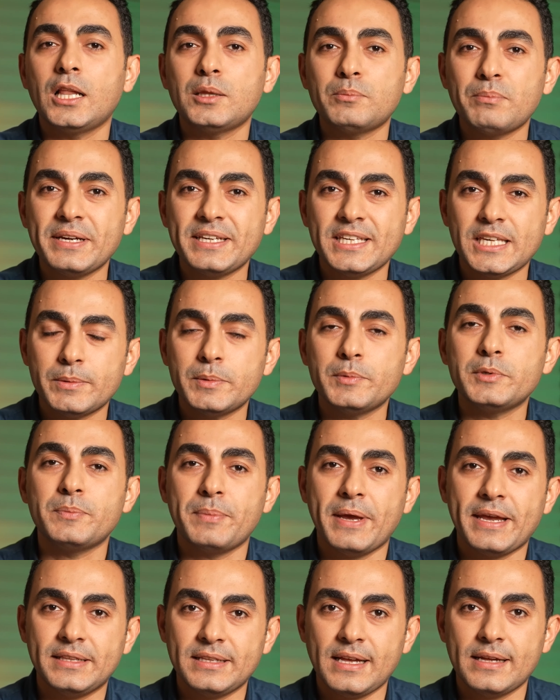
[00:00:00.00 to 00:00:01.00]
almak gibi
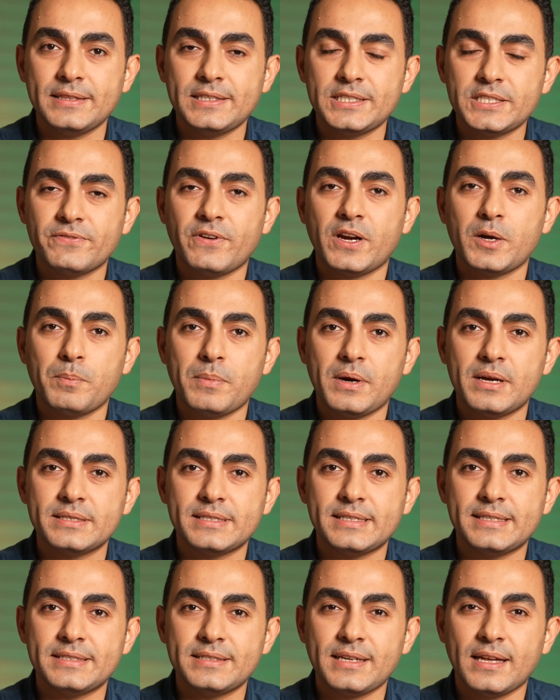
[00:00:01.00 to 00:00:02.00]
bir beklentisi var
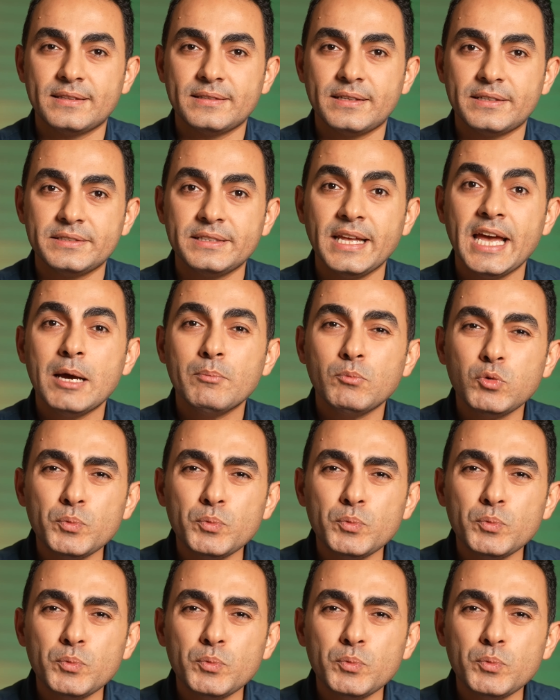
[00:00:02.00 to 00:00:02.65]
bazı insanların.